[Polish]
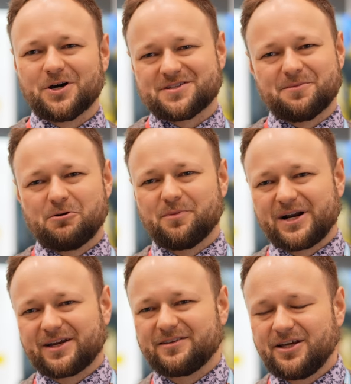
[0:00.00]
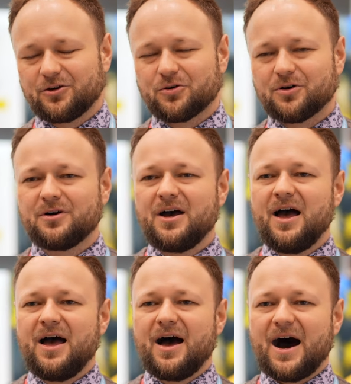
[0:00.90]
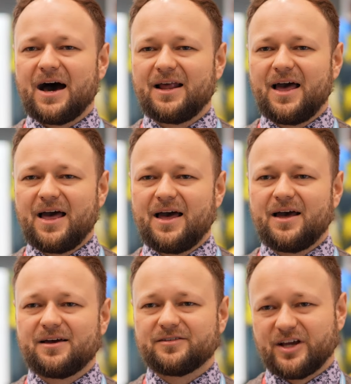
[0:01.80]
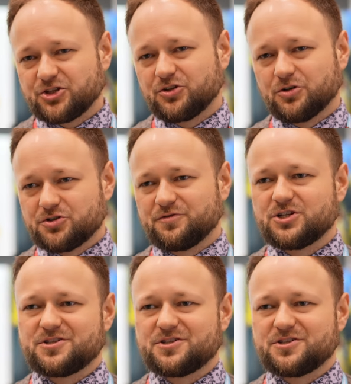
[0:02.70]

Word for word: a za mało marketingu, ale da się to oczywiście